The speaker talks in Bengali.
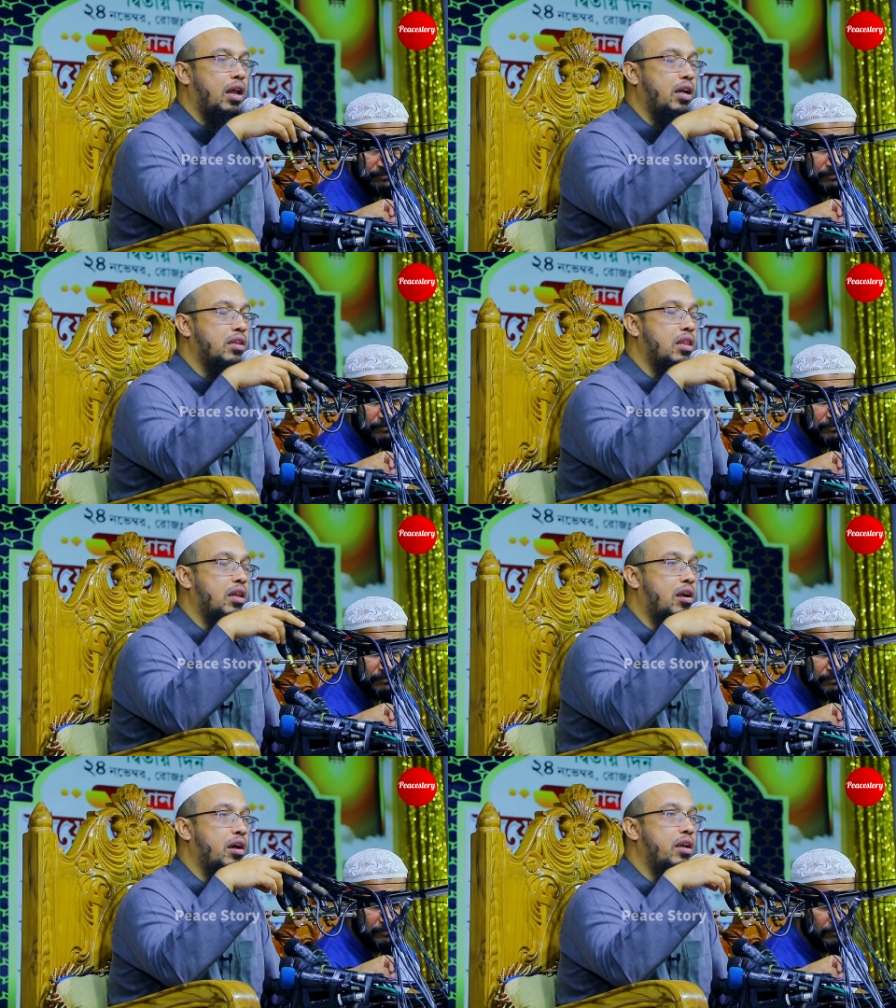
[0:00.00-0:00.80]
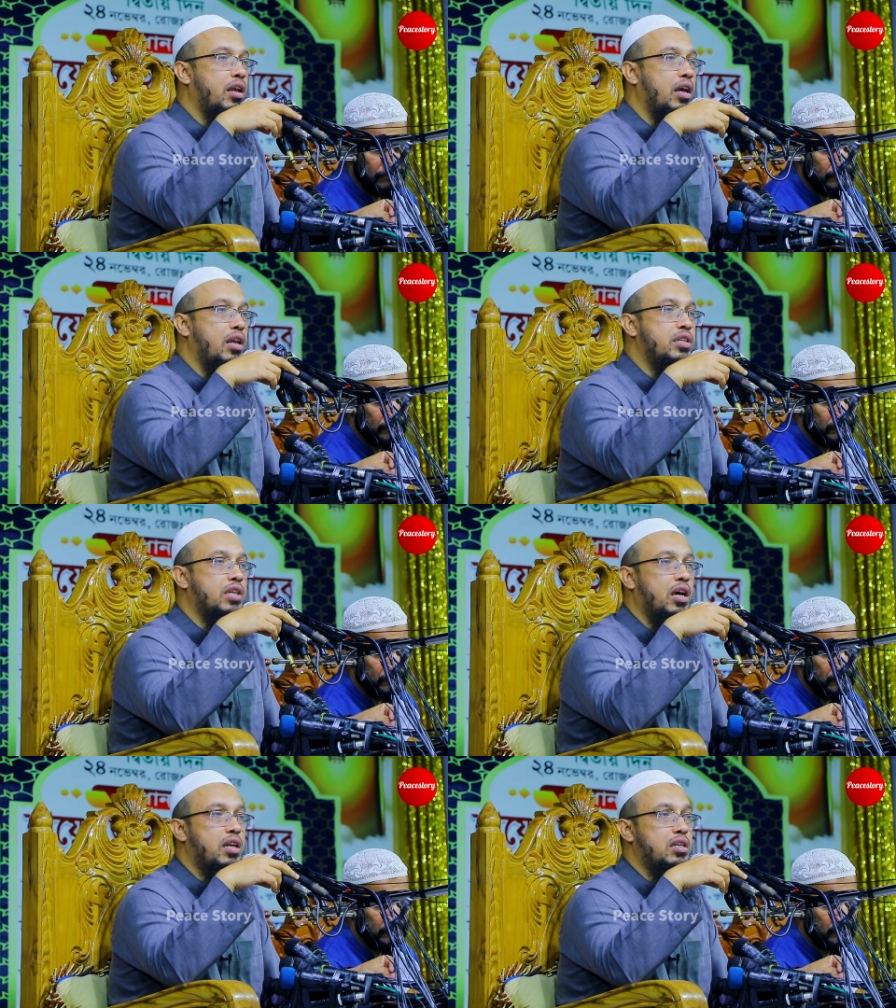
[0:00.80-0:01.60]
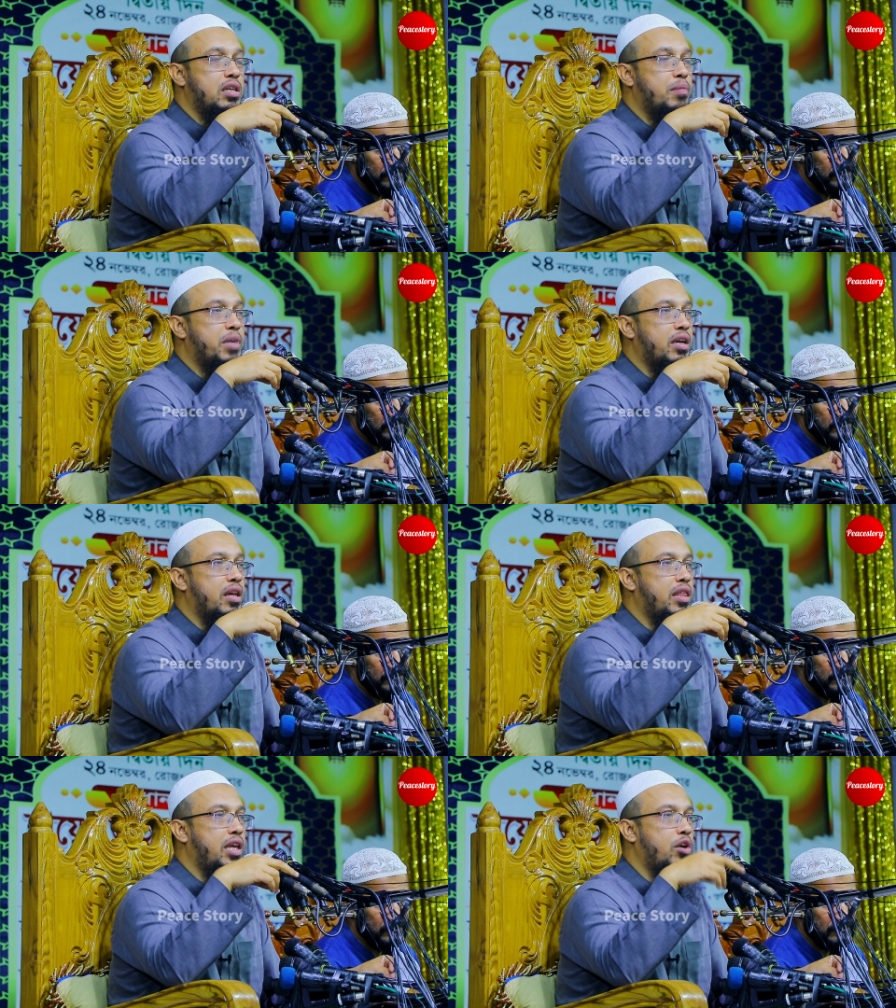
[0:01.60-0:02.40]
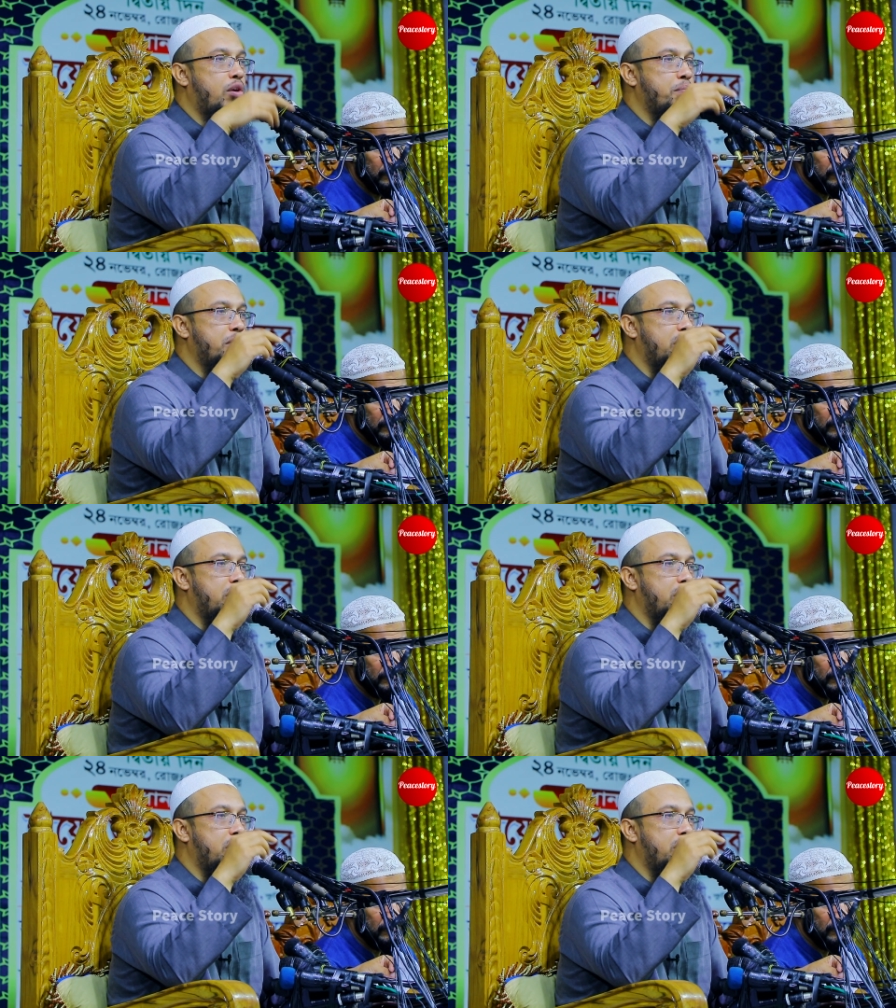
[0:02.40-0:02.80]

লাকাদ দারা আনালি জাহান্নাম কাসীরাম